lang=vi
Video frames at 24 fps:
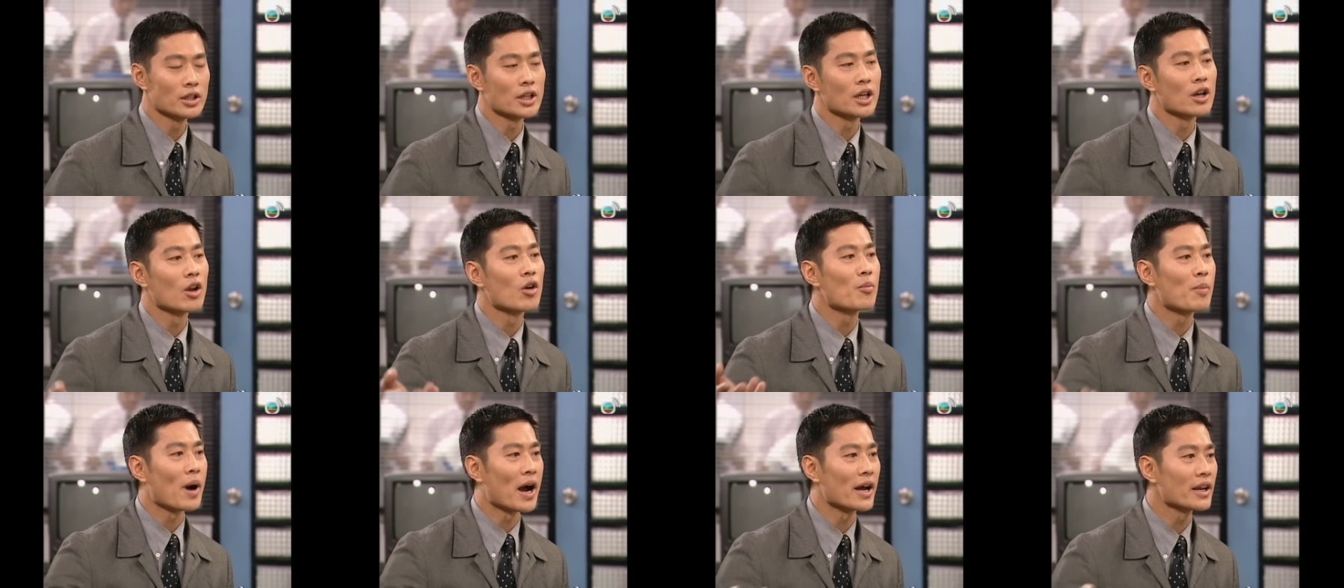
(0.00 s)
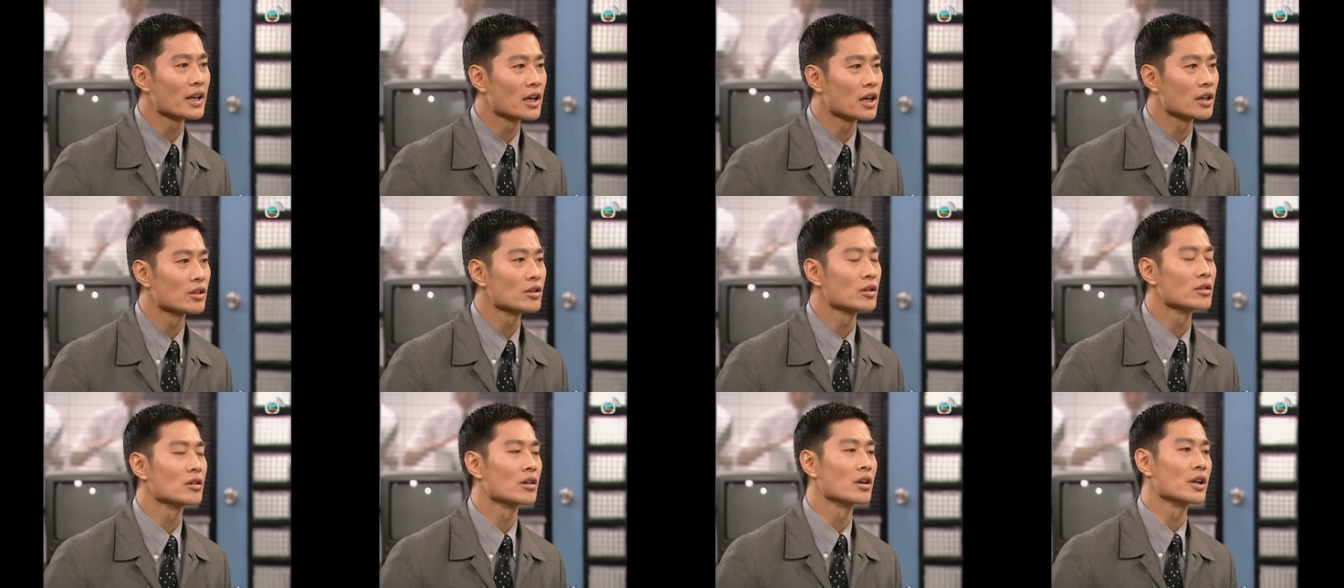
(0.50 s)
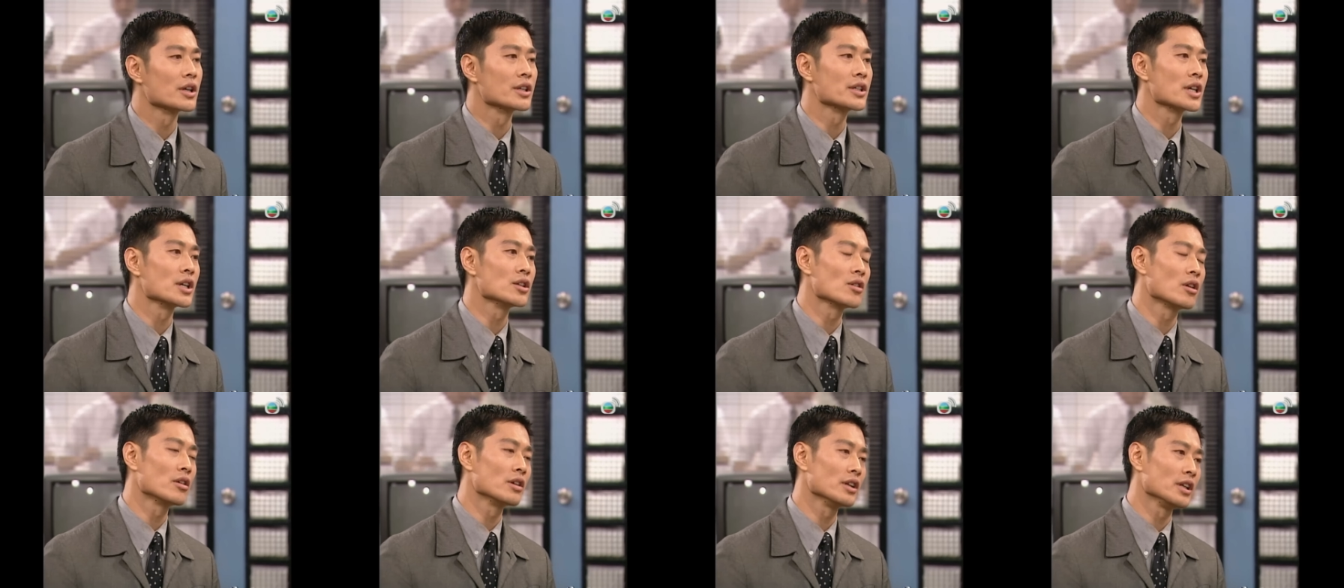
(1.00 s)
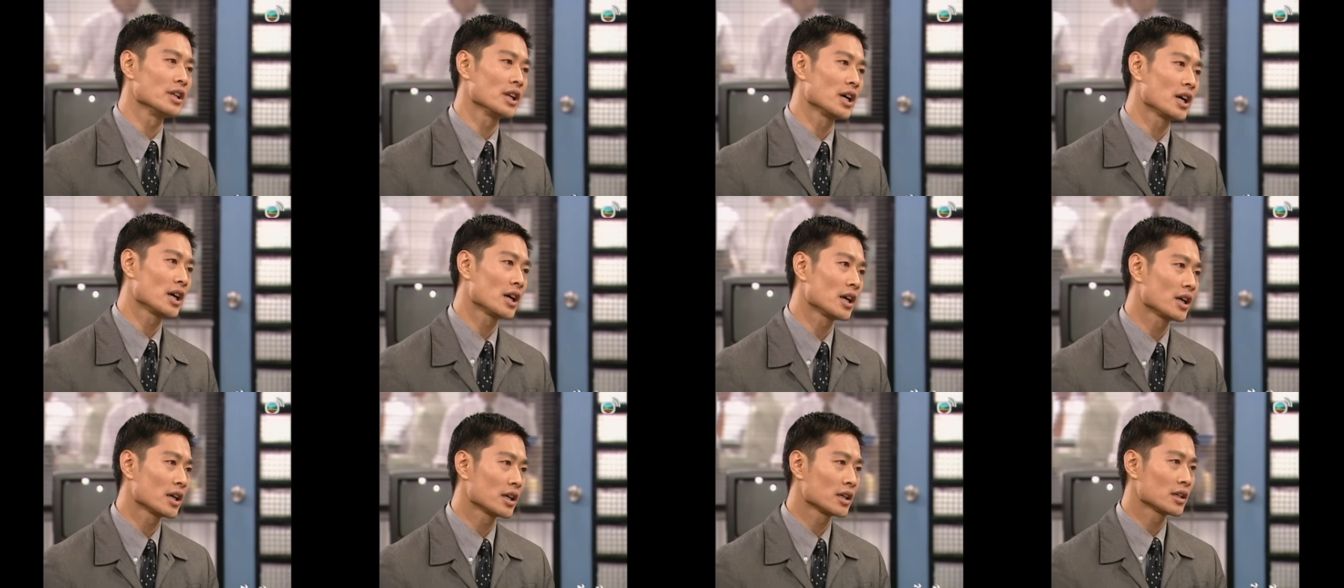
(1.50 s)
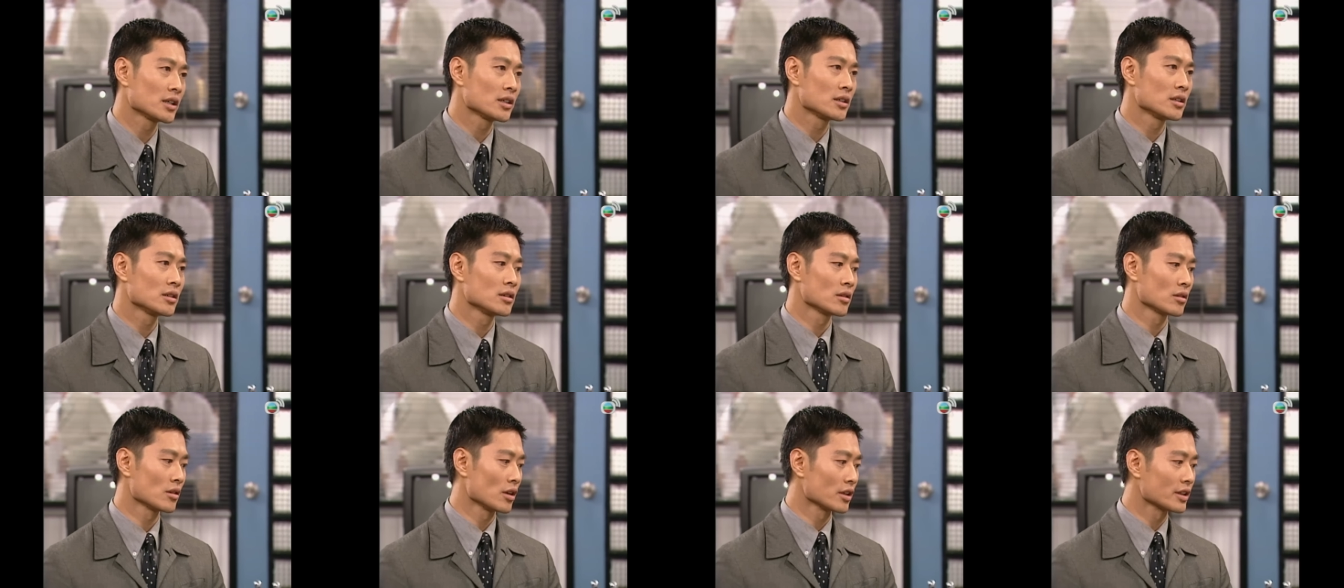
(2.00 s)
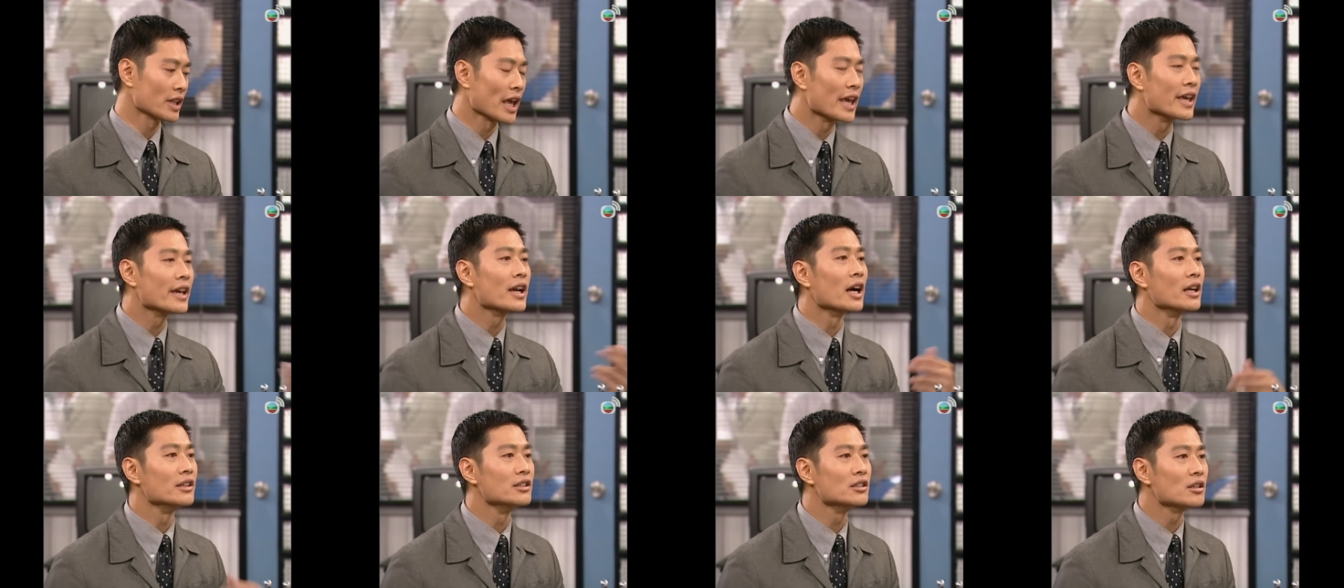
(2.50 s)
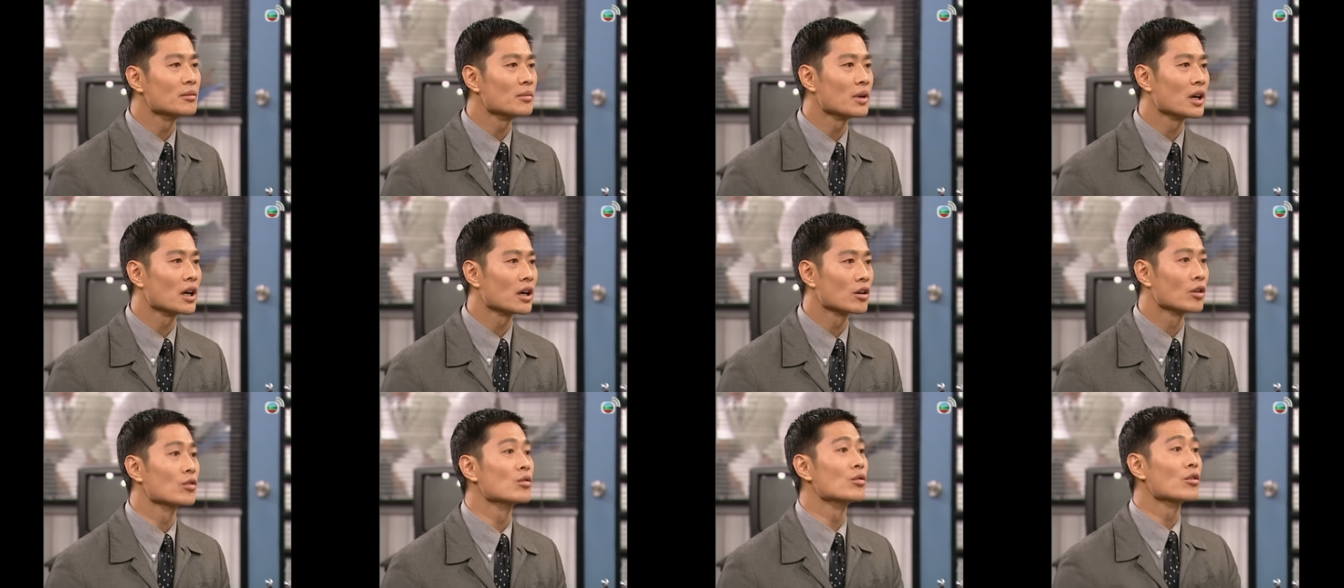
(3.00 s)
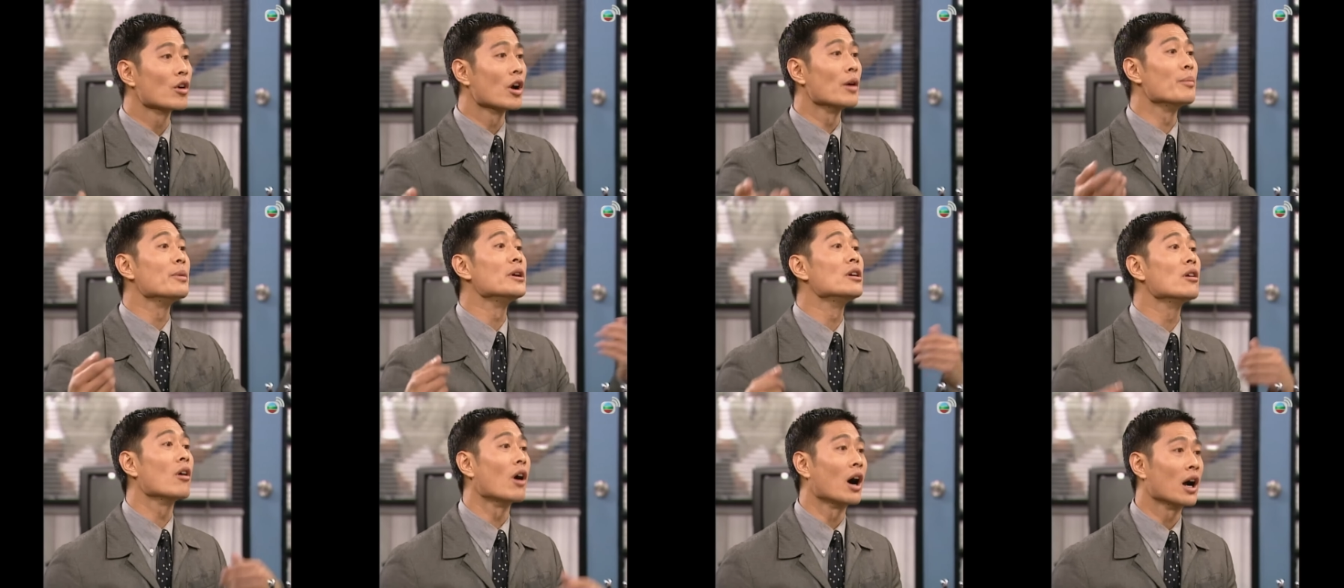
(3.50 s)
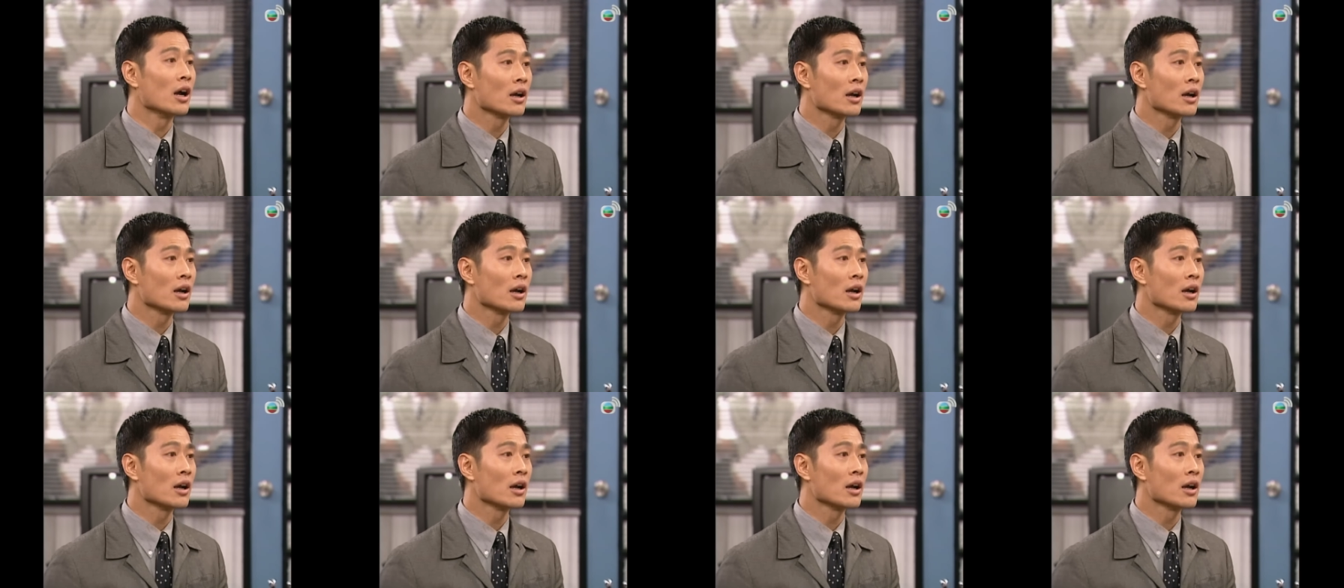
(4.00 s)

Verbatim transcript: Chủ của cổ cũng phải nói xin lỗi với mình mà Cổ làm đi cầu thôi Cổ tưởng cổ là